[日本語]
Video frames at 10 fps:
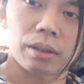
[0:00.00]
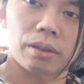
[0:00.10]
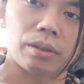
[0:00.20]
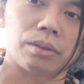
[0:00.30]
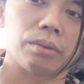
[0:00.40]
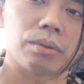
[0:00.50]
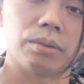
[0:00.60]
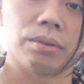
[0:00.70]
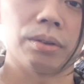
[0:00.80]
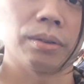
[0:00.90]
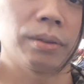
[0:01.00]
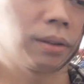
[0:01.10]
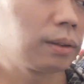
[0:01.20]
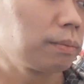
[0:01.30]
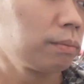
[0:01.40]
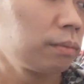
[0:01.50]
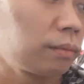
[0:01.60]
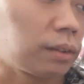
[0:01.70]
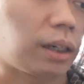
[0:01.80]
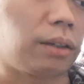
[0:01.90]
てのはすごく
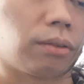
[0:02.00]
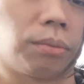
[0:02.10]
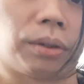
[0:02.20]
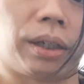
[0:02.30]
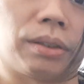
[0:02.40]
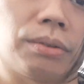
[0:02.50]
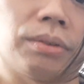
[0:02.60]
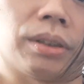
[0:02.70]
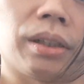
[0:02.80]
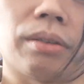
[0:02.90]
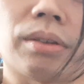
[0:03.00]
体力も削るんじゃないの